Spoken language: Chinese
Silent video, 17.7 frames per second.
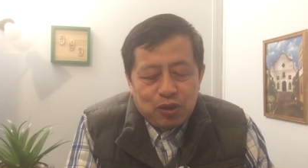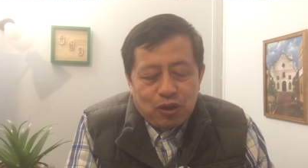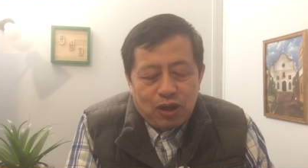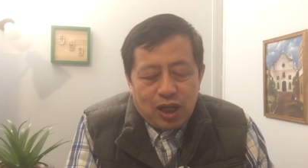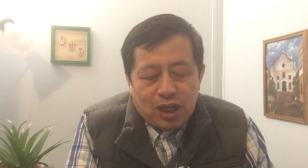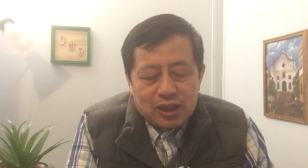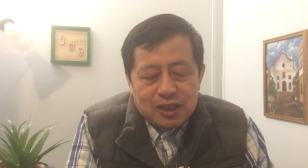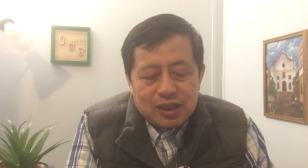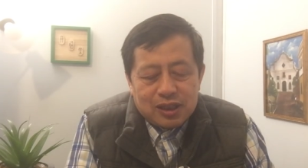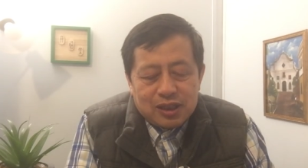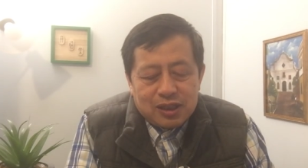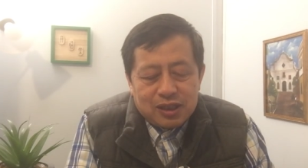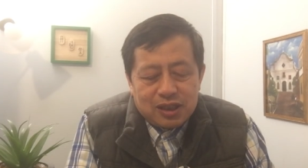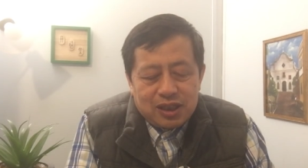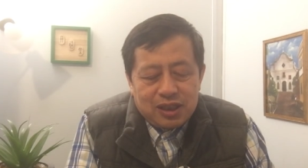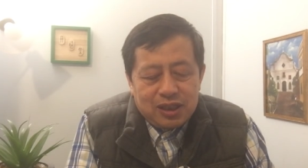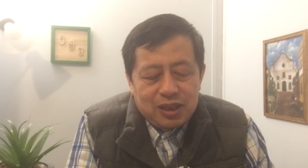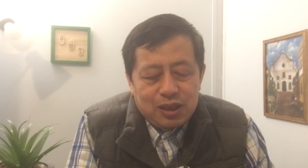有20次
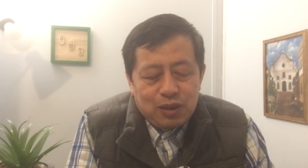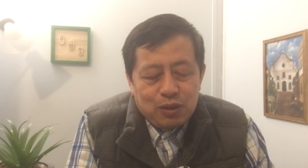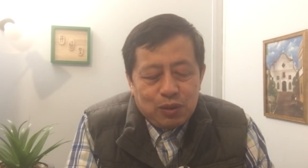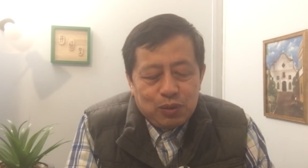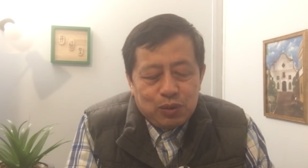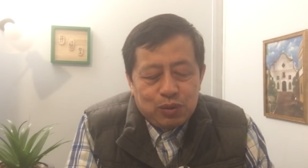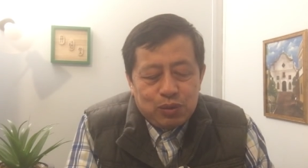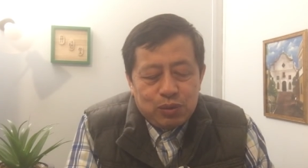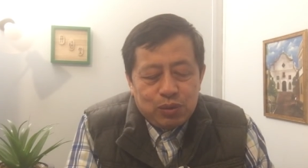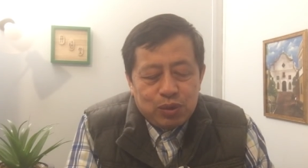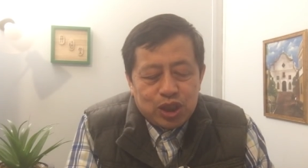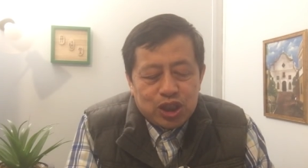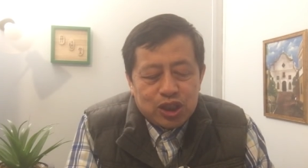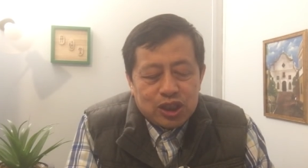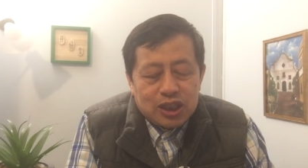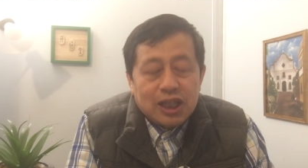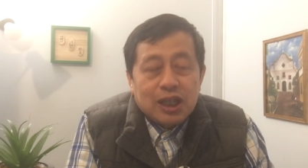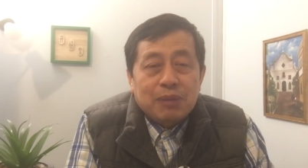提及胡
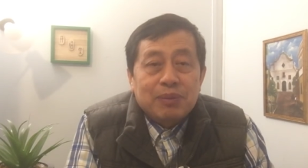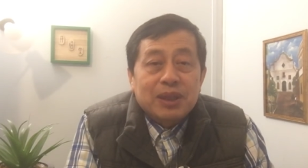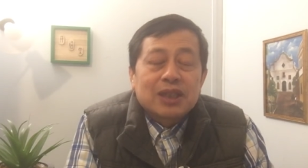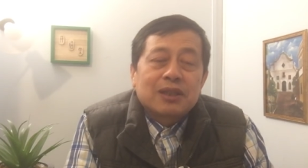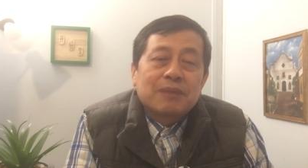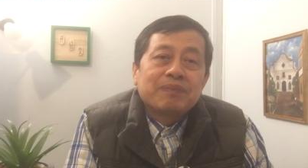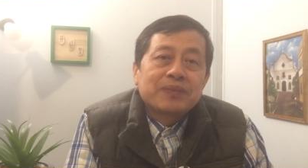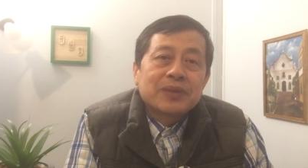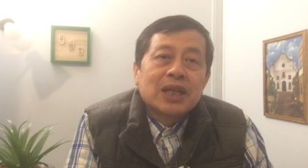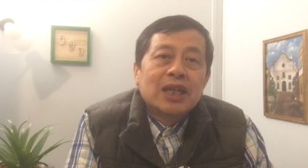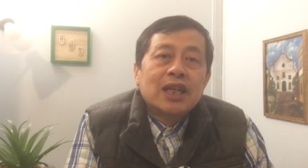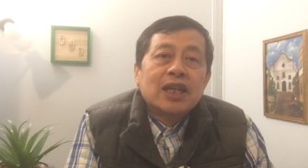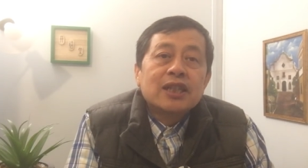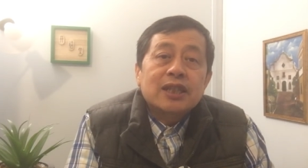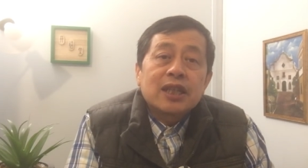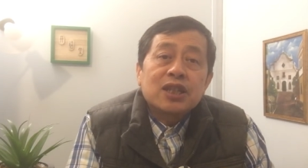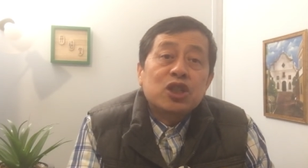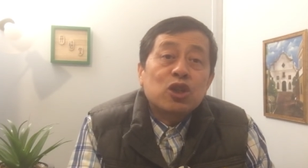适这个名字，
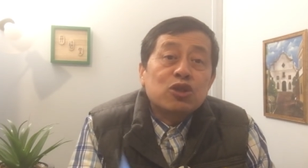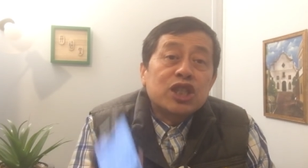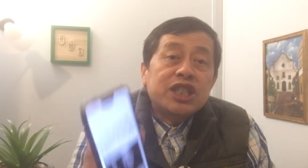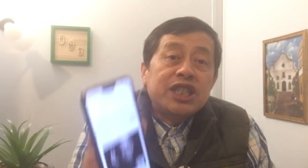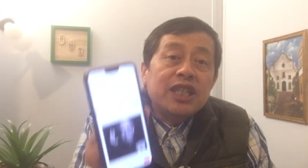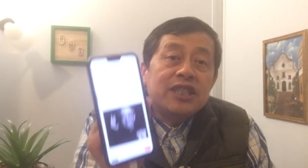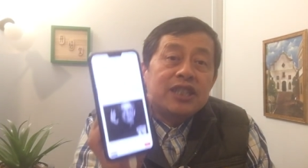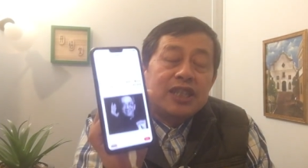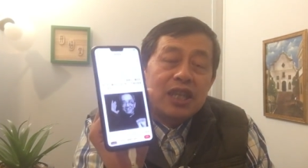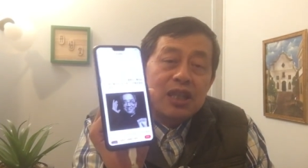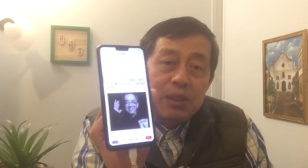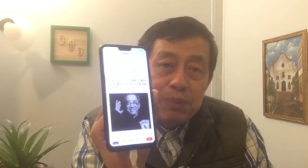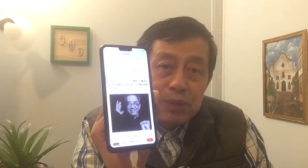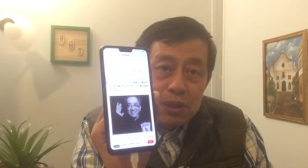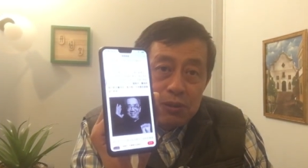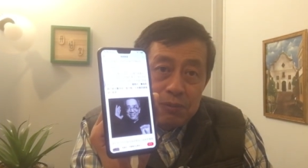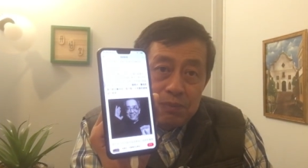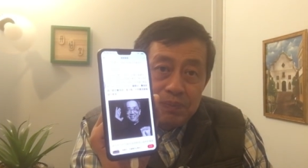这个就是境界的
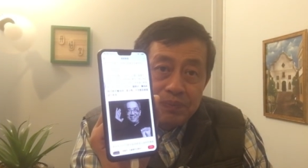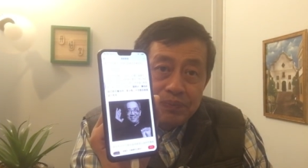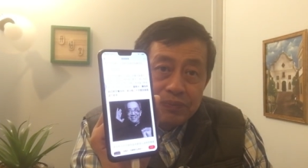不同。